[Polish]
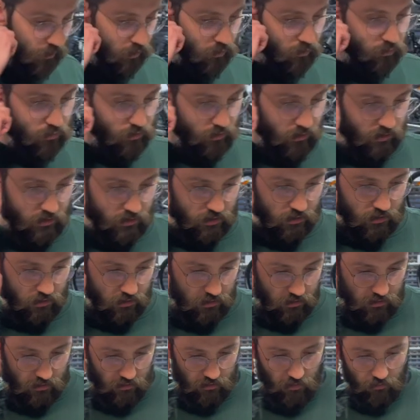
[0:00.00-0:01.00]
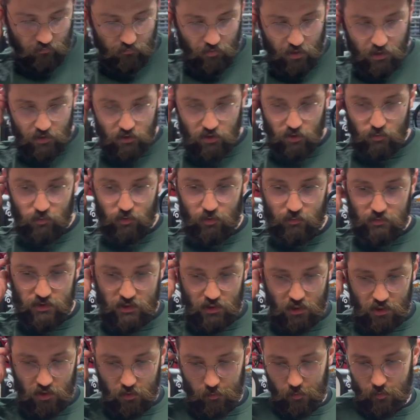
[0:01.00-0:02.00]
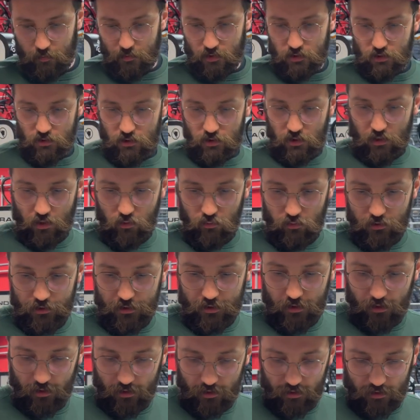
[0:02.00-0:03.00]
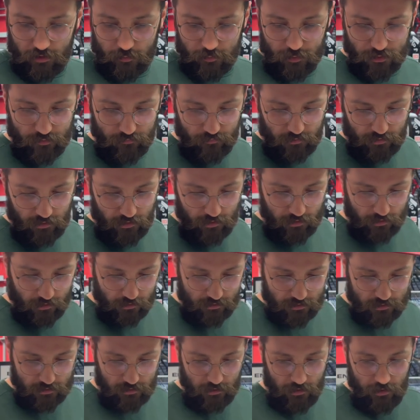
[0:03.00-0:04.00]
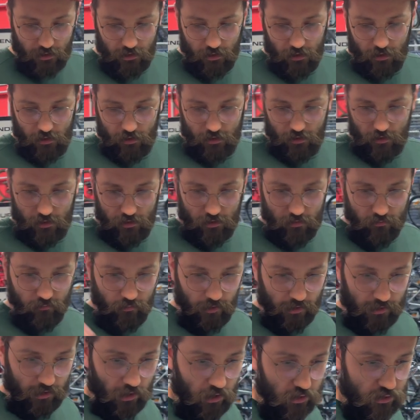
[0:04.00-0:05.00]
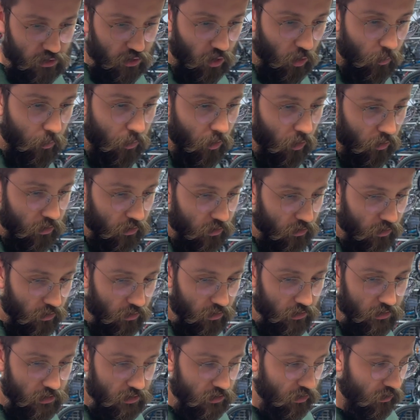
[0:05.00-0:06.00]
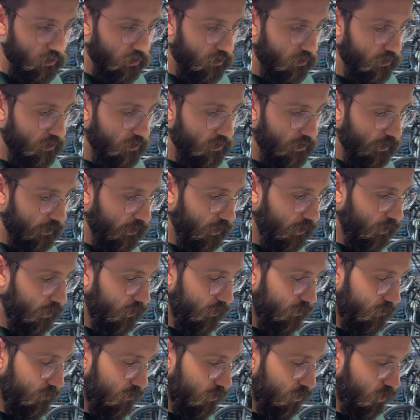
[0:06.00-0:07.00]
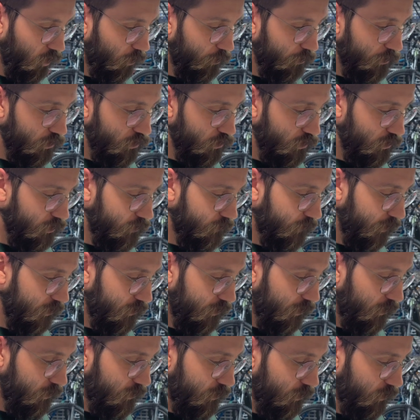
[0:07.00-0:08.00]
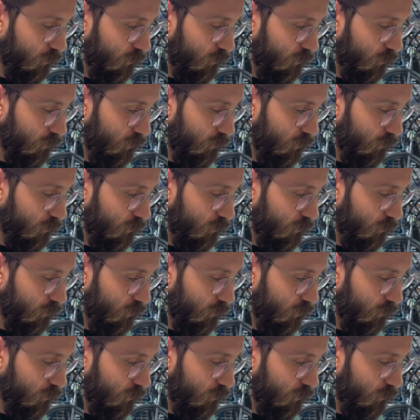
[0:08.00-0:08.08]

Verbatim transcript: różnicy, I no jest... warto moim zdaniem, bo no. masz hydraulikę, lepszy widelec, E, fajniejsze opony, no to jest to takie top 3 z ważniejszych